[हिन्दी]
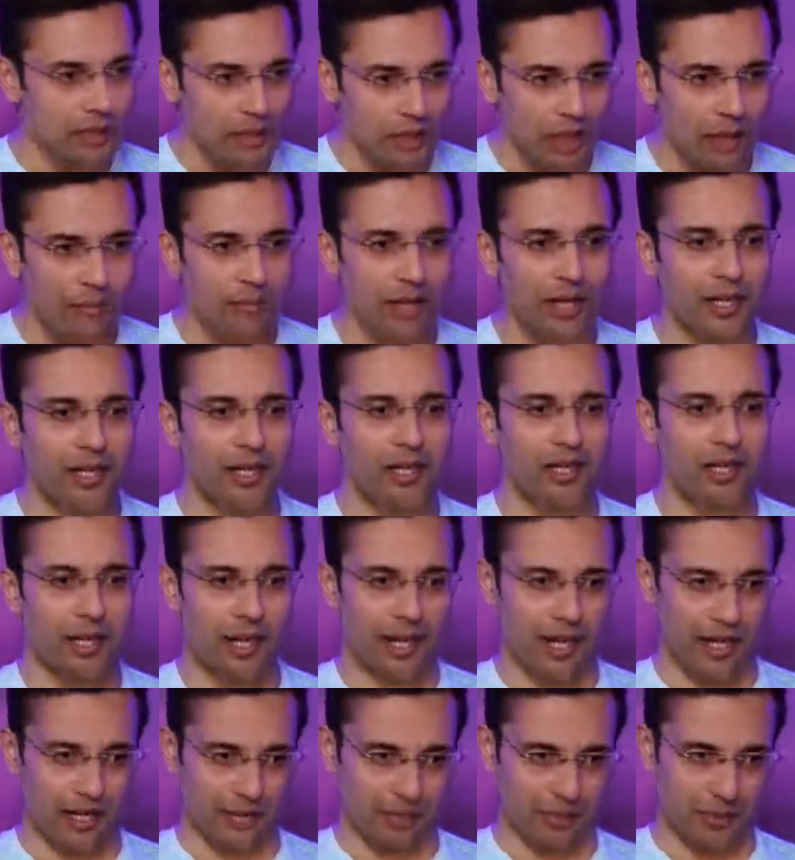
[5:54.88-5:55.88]
तब अगर
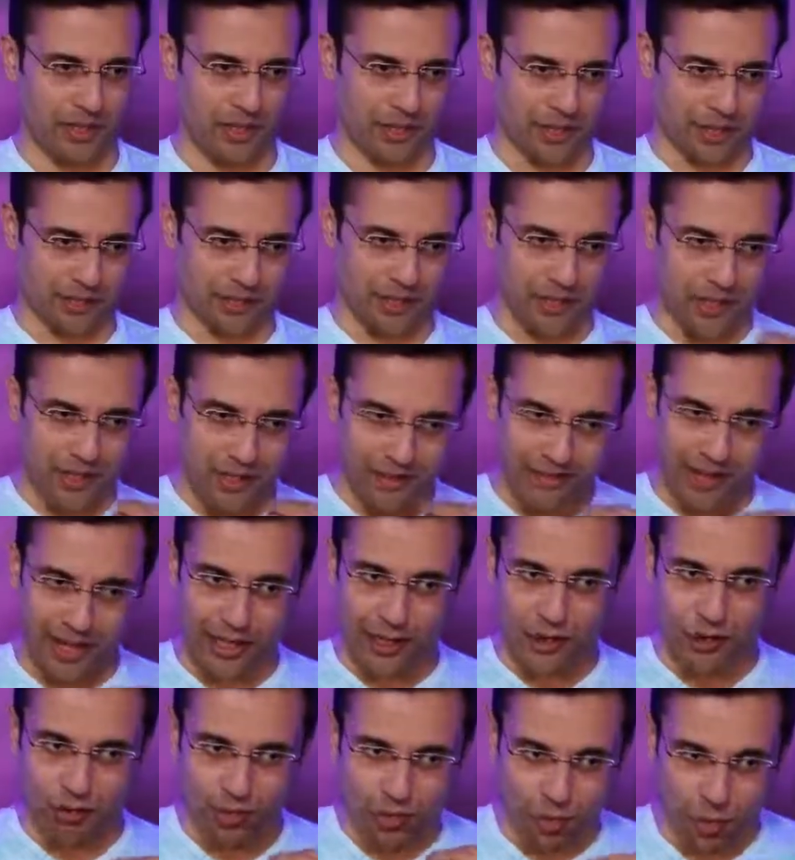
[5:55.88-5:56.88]
आपके अंदर ये
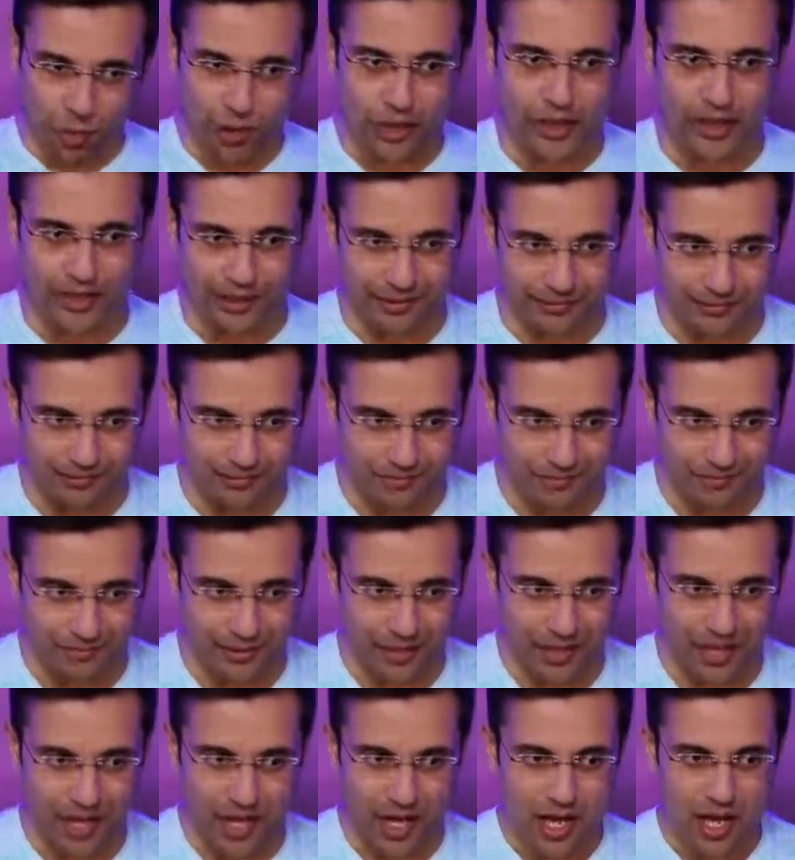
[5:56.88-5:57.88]
वैल्यूज होंगी
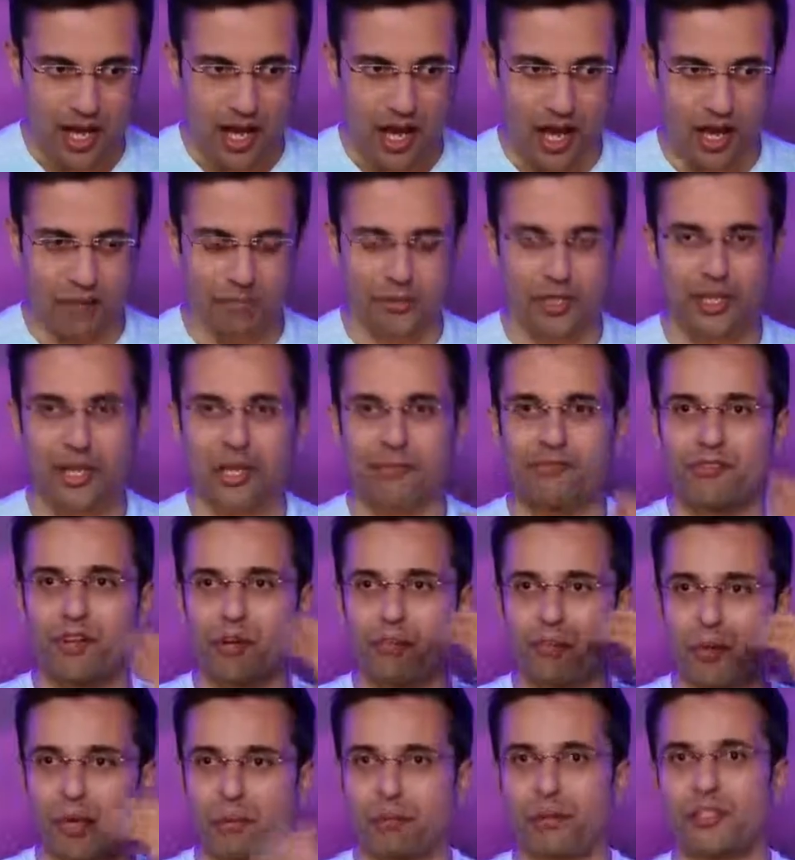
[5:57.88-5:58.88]
आपकी लाइफ
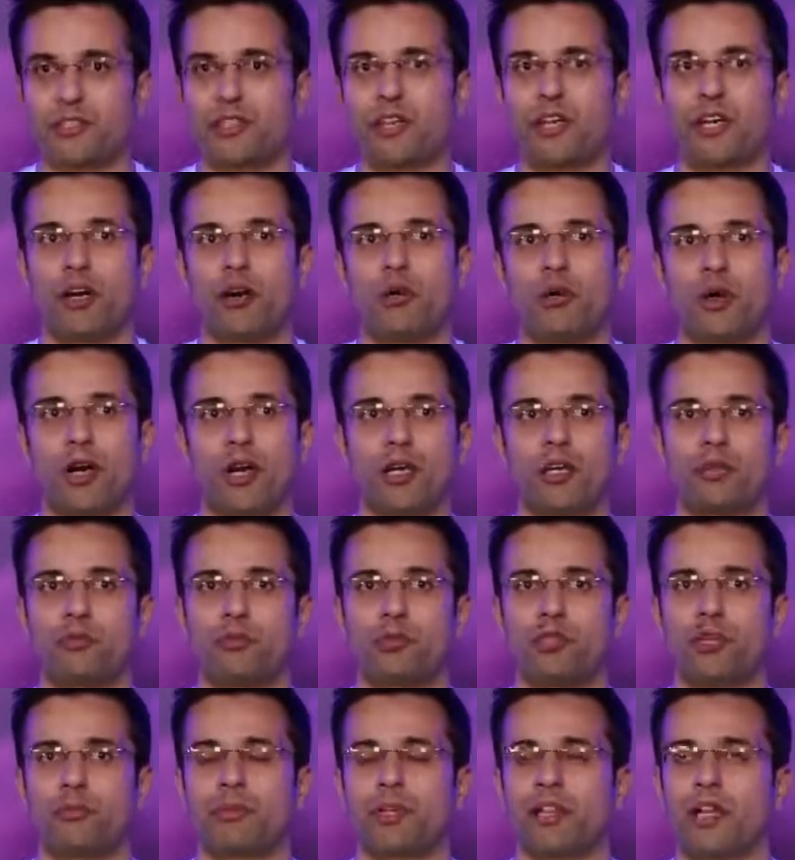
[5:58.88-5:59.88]
का पर्पस ये होगा कि
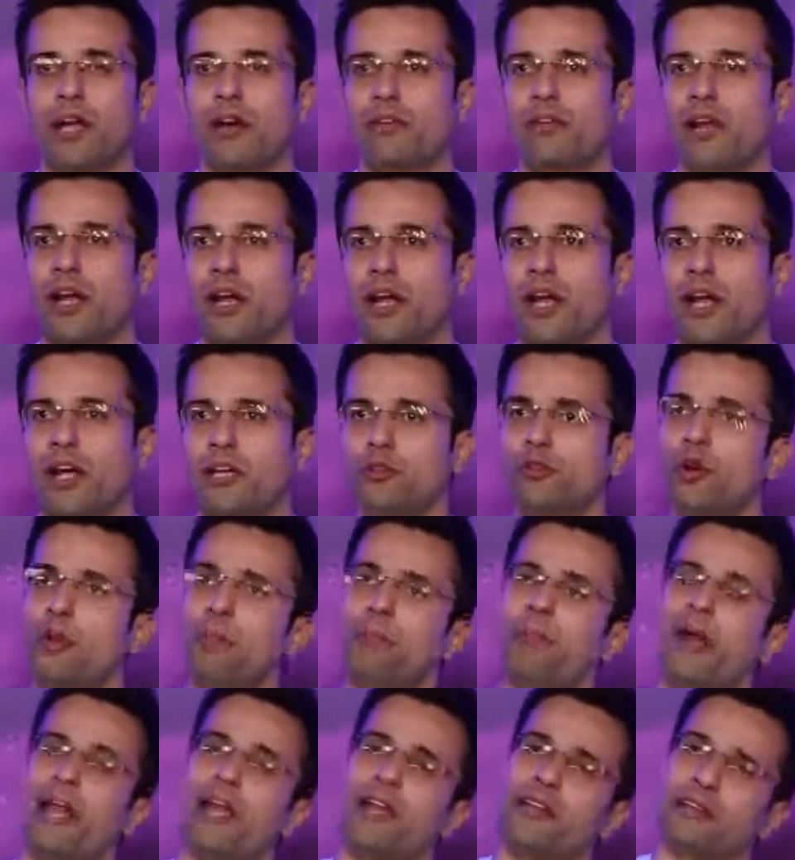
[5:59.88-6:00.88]
मुझे बदलाव लाना है तो
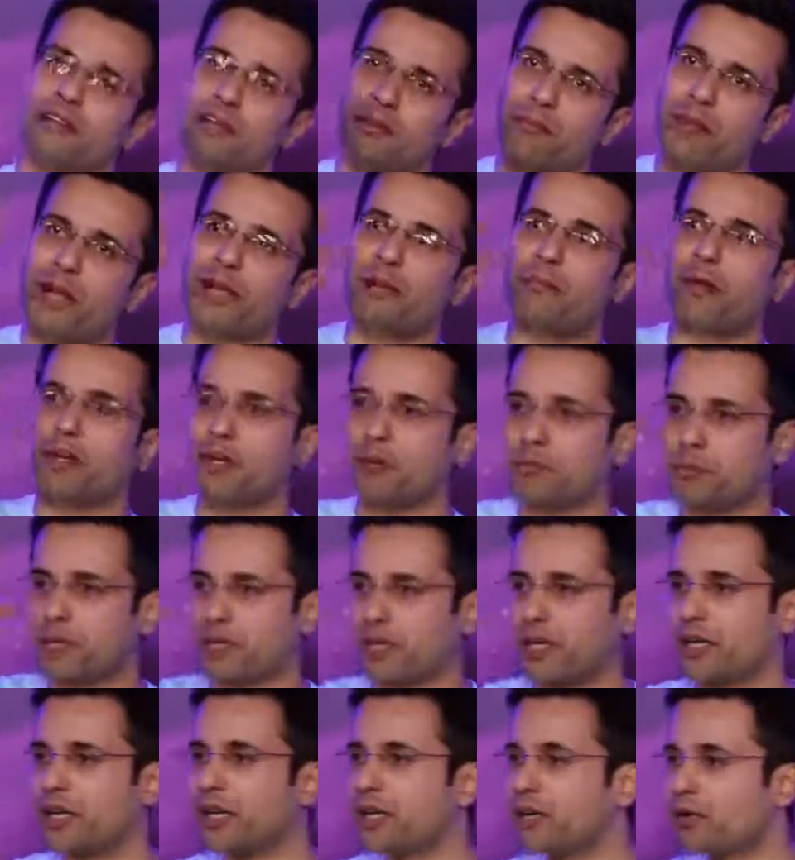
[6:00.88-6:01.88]
आप पहले से ही माइंड मेकअप
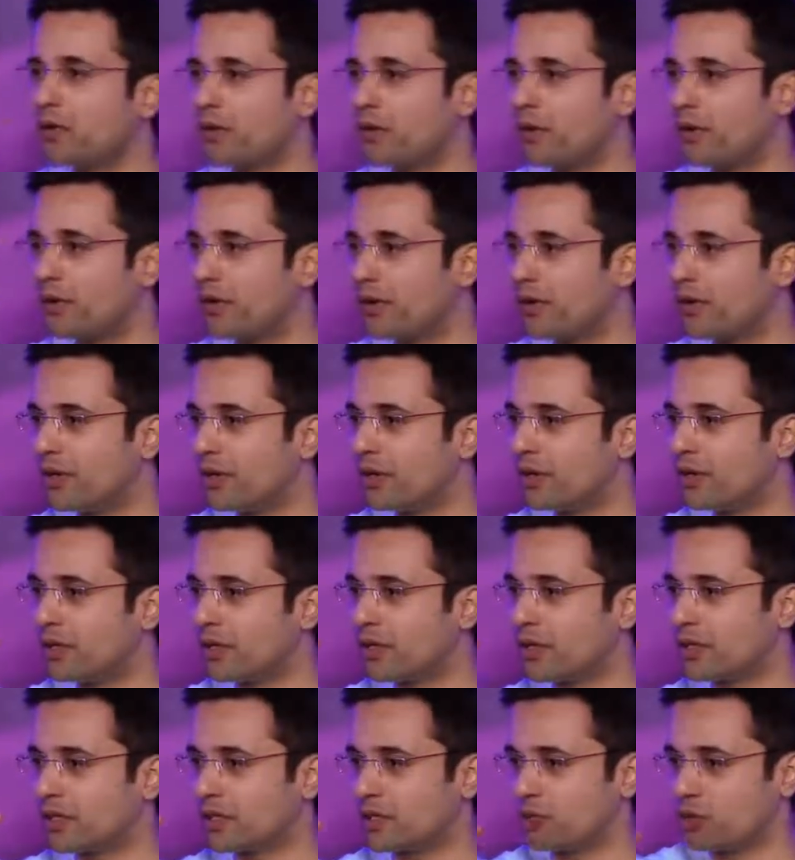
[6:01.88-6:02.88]
करके गए हो
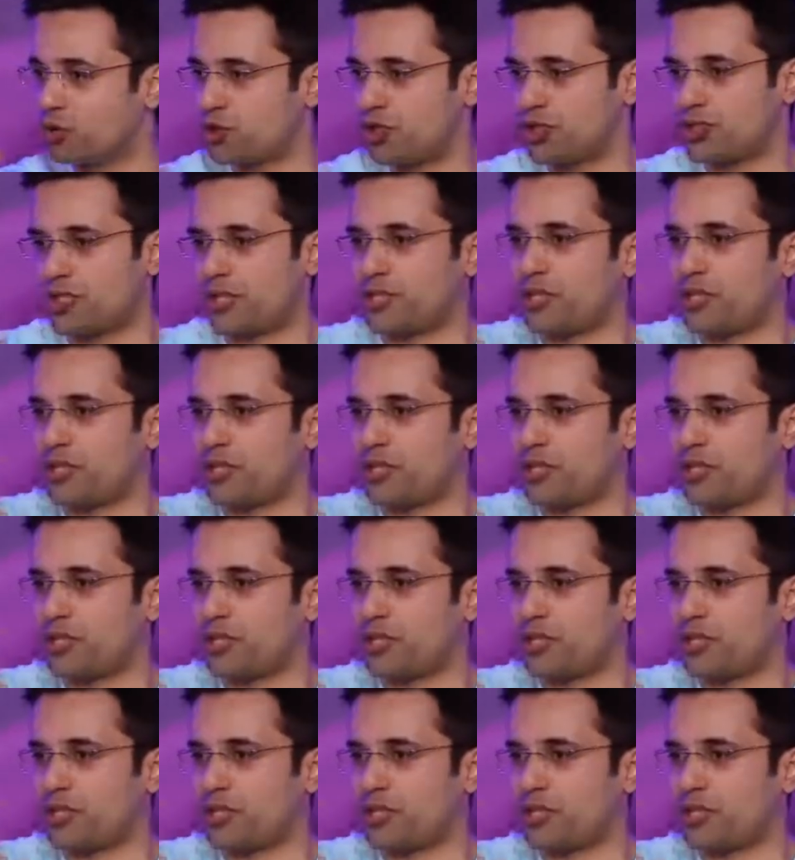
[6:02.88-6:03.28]
कि मुझे इस